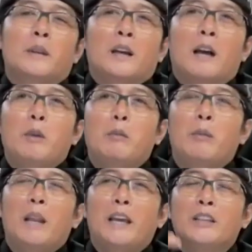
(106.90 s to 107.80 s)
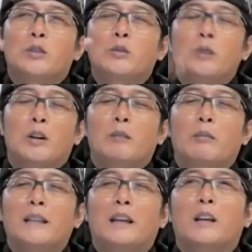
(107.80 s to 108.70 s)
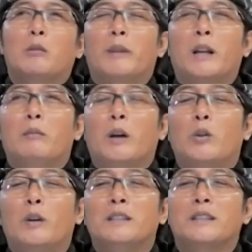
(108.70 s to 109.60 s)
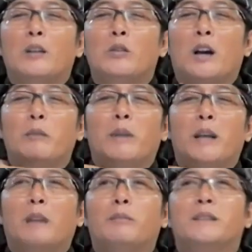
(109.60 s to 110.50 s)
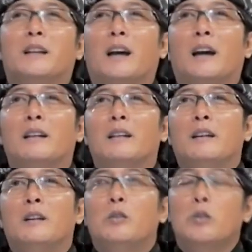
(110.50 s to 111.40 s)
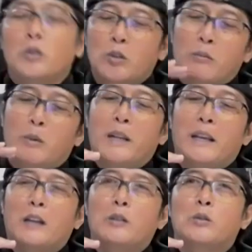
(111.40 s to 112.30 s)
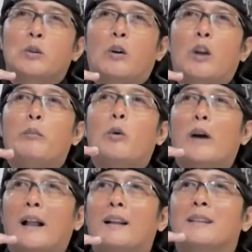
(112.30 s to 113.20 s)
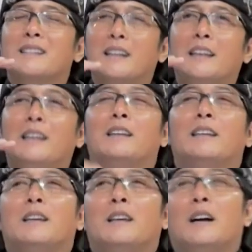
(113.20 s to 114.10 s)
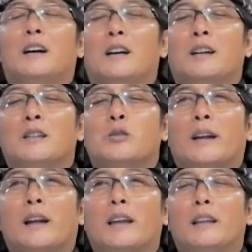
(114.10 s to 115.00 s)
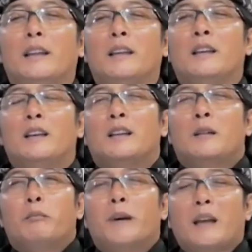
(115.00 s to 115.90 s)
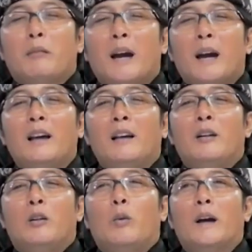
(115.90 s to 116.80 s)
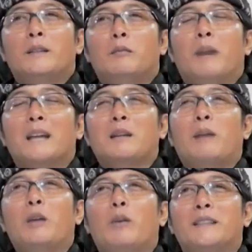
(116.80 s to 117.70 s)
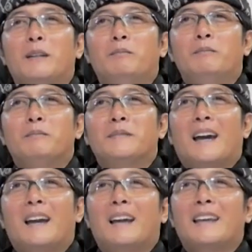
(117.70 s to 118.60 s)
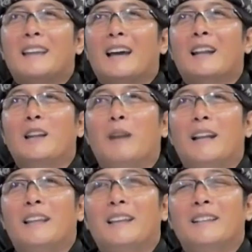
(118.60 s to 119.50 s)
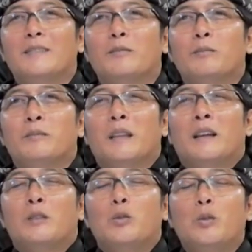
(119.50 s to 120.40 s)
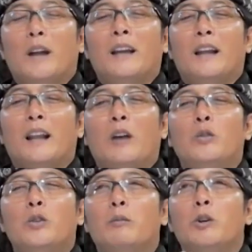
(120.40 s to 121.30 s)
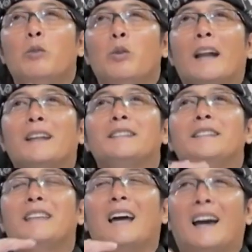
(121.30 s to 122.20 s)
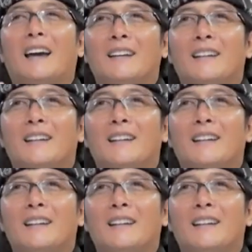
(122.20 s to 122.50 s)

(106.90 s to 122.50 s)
kami memiliki sekutruno Banjar di Kabupaten Badung ini selalu kami berikan pencerahan untuk memberikan untuk olah vokal seni uh, suara ini. Pertama, bahasa Bali wajib karena kita ada di Bali. Tujuannya adalah untuk menumbuhkan kecintaan.